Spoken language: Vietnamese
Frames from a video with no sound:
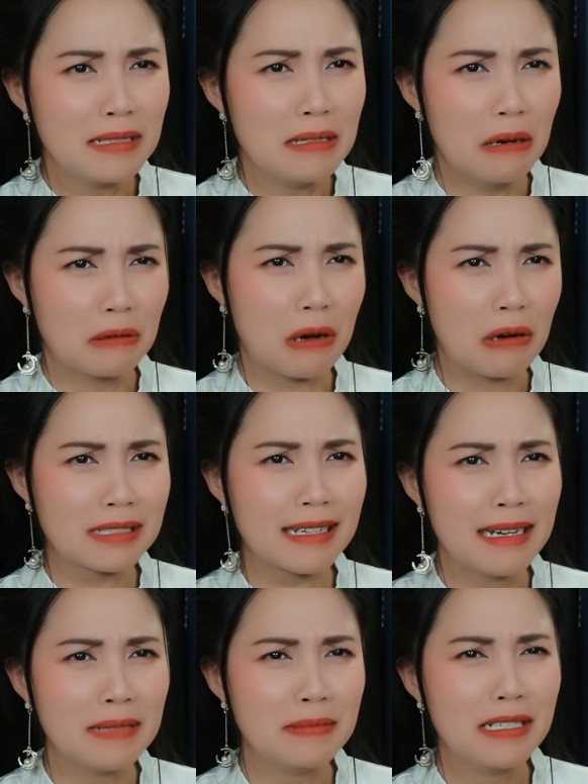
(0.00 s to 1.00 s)
Lũ khốn
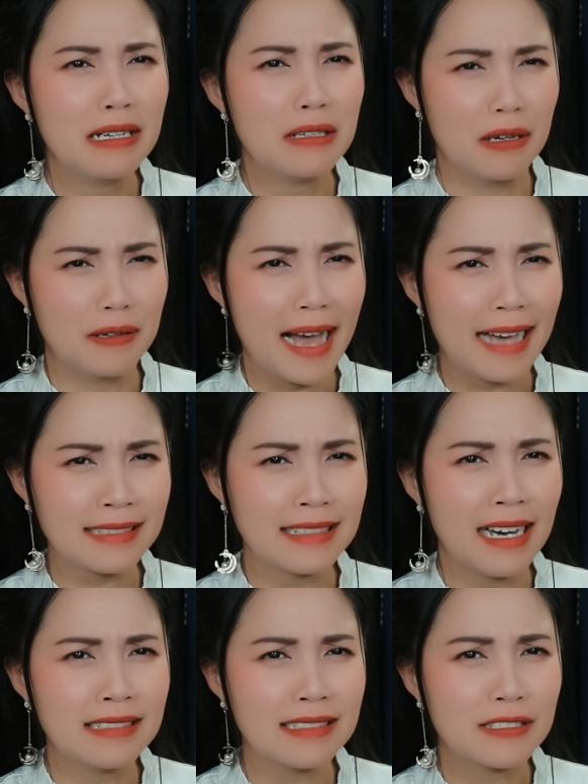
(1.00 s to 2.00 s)
kiếp, lũ ác
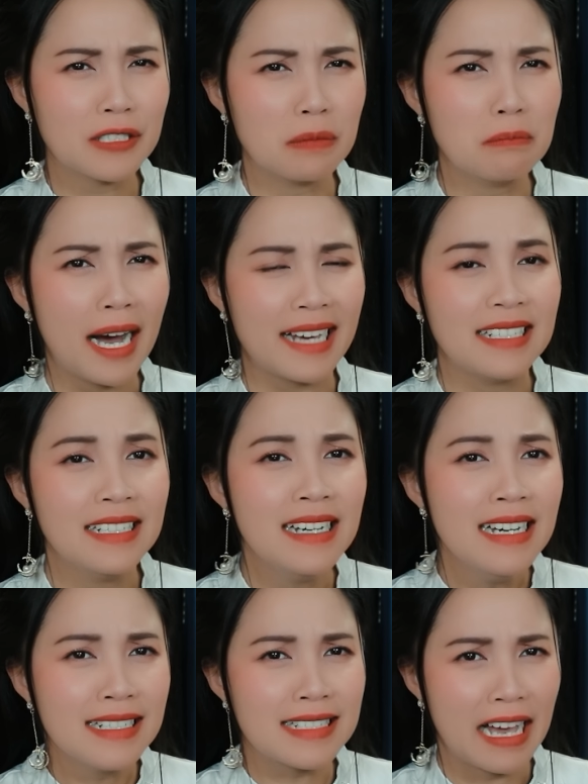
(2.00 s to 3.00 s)
nhân, chúng mày
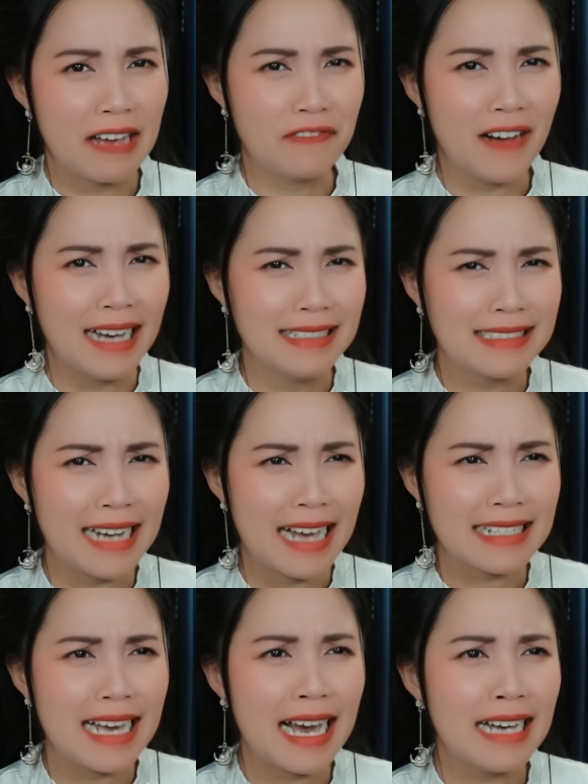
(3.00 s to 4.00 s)
sẽ phải trả
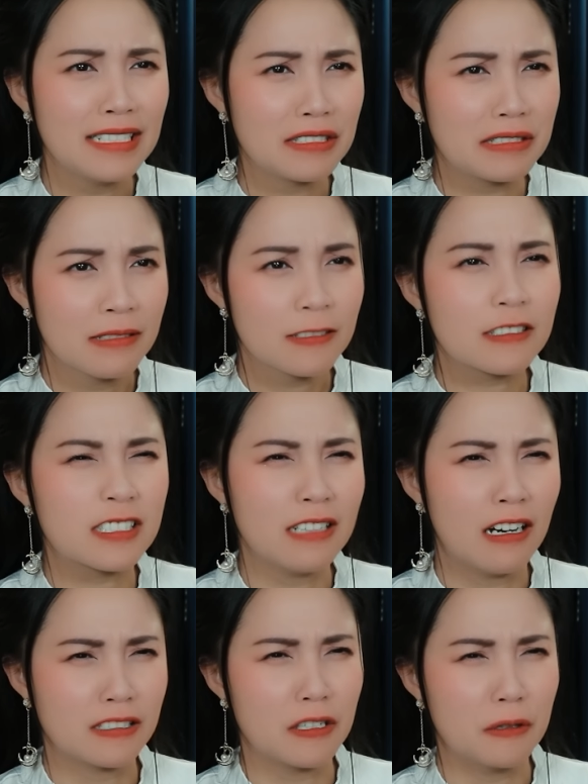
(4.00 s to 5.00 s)
giá.
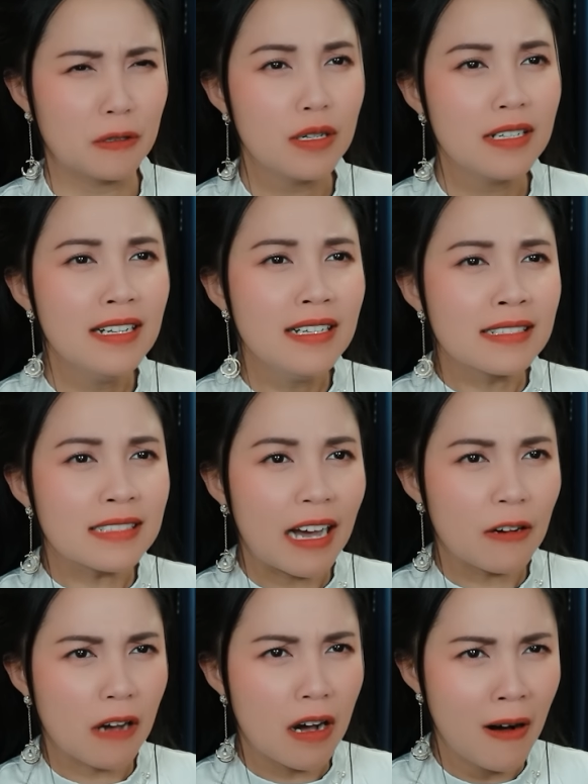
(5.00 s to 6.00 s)
Cho dù
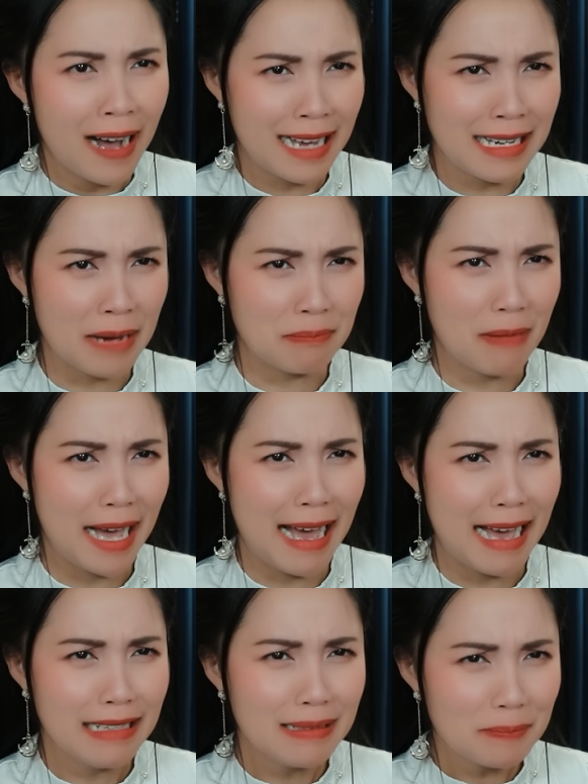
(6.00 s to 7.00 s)
tao có hóa làm
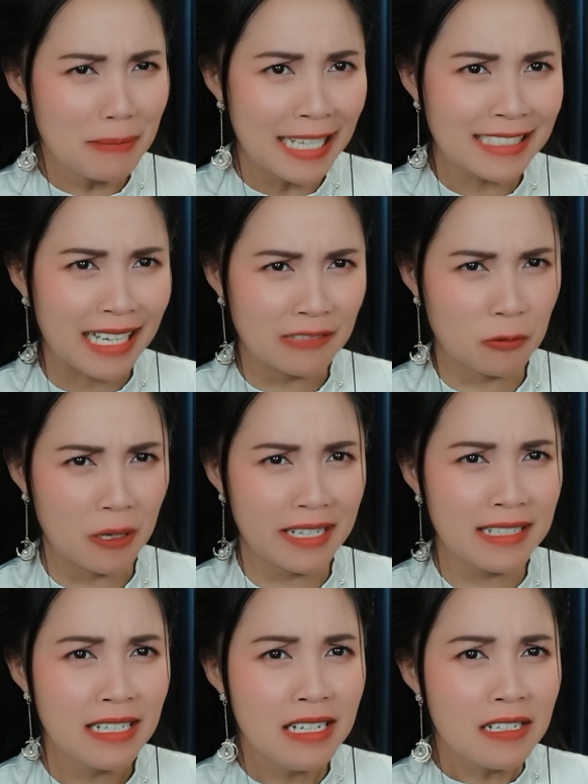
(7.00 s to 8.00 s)
ma, biến thành
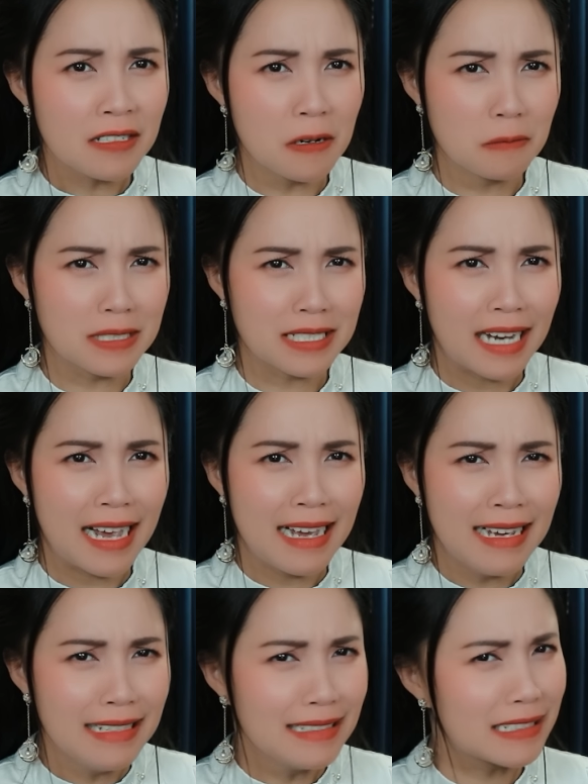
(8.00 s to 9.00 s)
quỷ, cũng sẽ
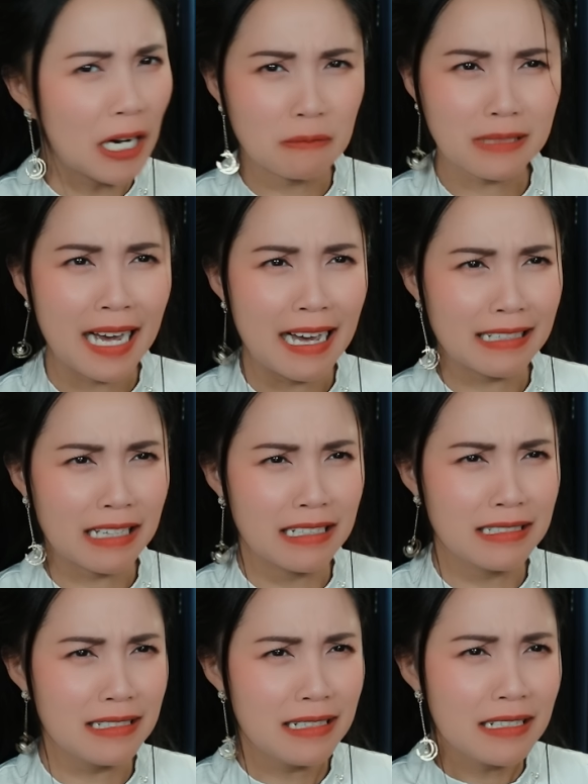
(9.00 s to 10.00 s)
không tha
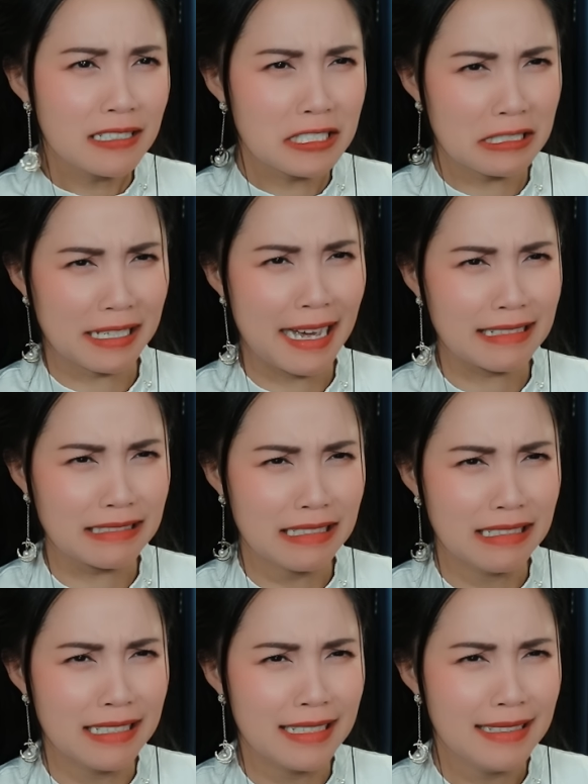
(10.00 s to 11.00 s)
thứ cho các ngươi.